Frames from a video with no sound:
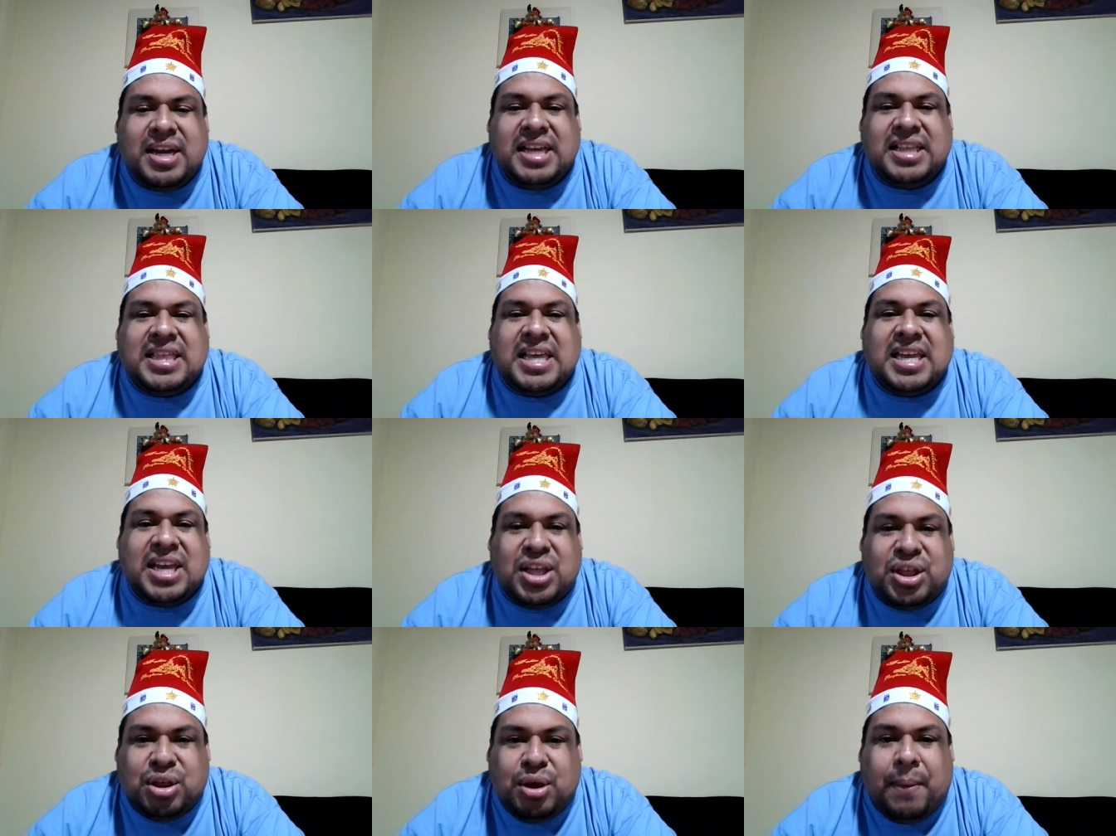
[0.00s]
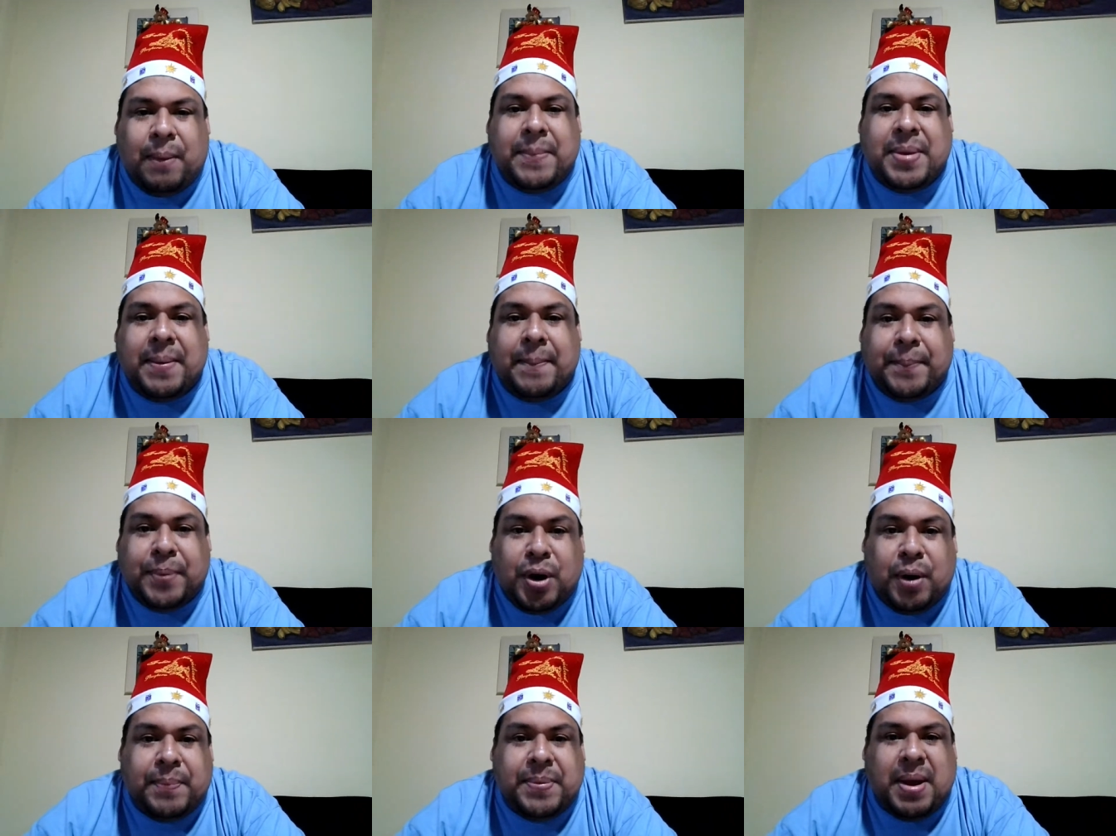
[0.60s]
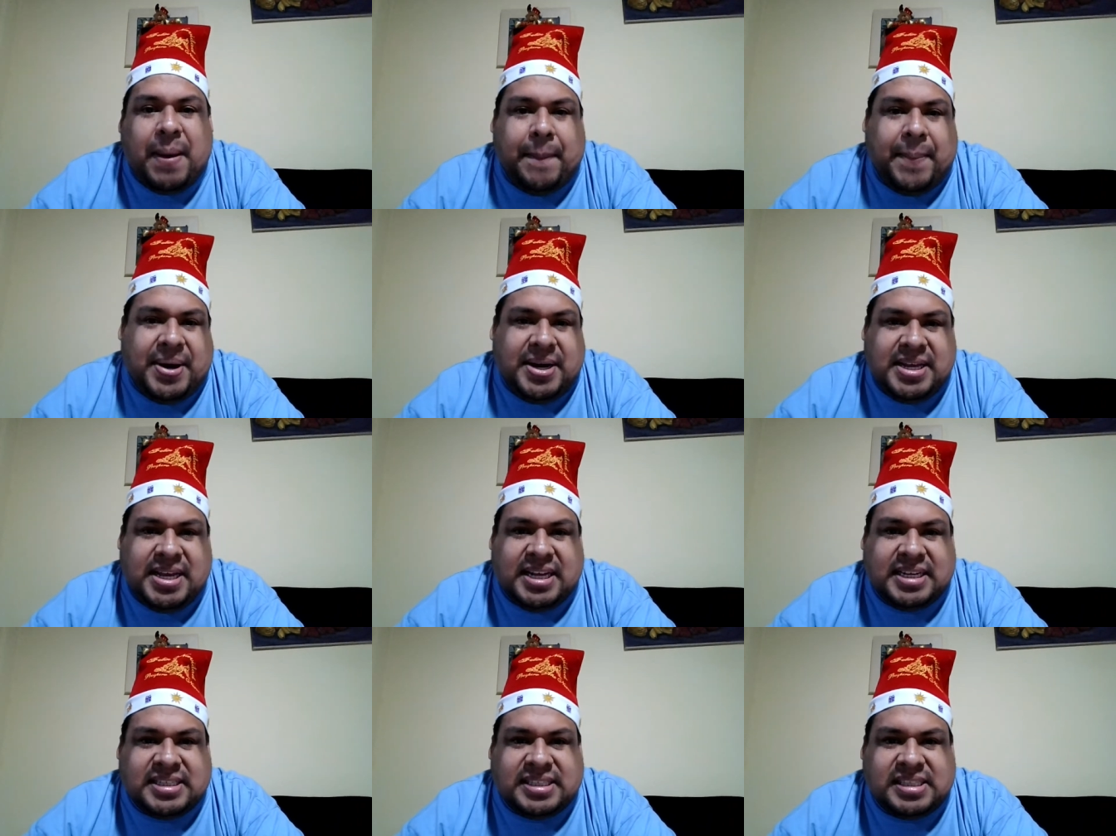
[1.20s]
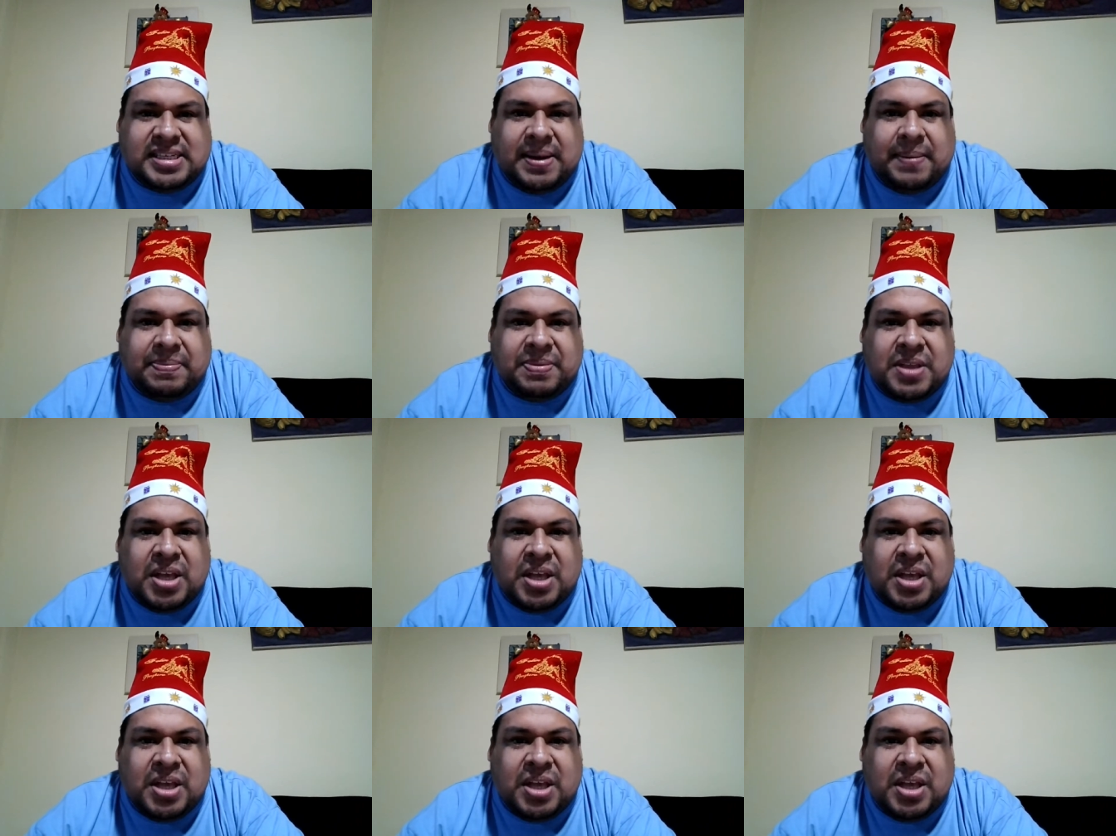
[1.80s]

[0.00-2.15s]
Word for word: y teniendo mi propia experiencia.